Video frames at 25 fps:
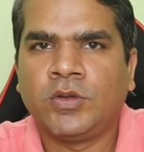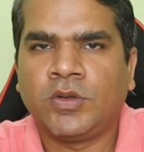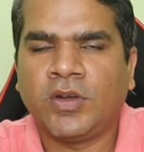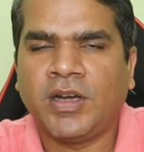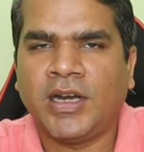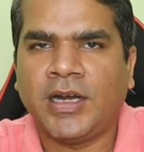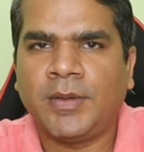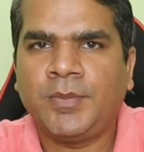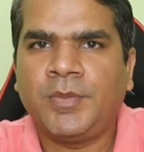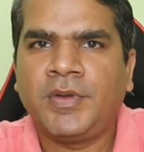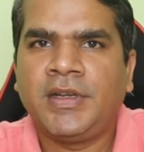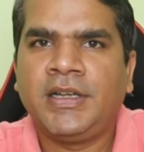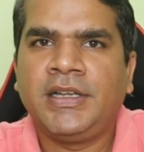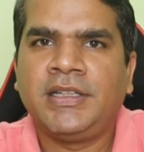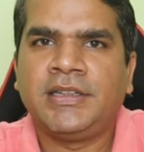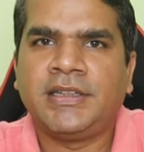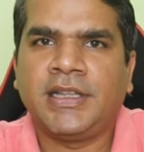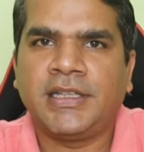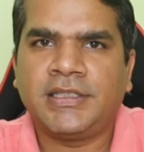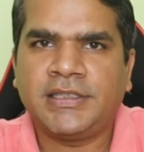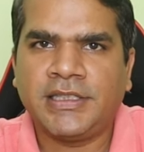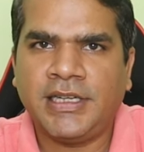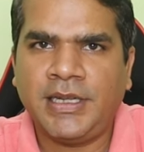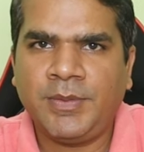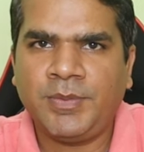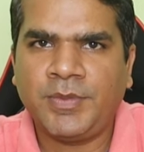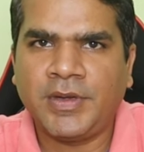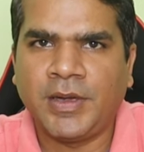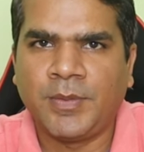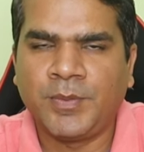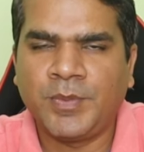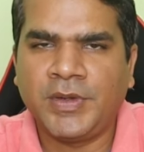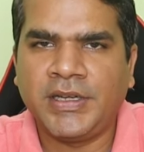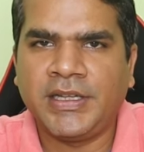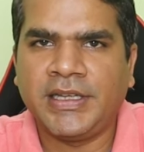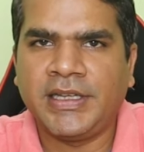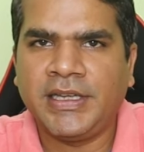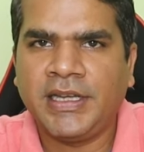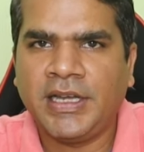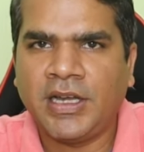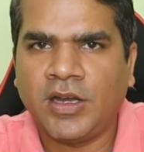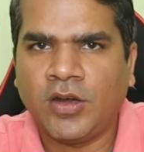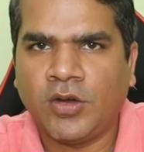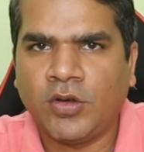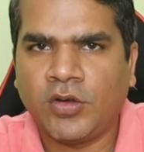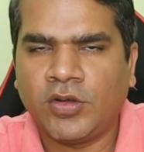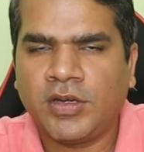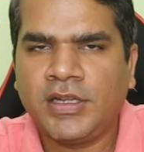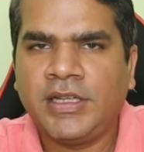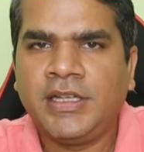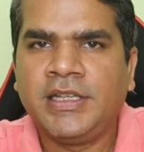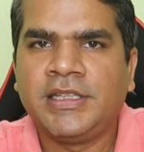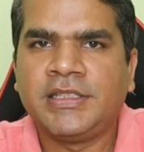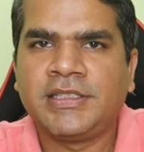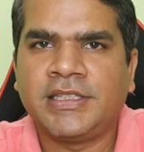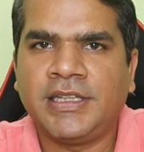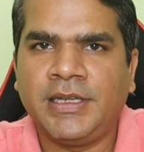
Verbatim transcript: तो आप द स्लीप कंपनी और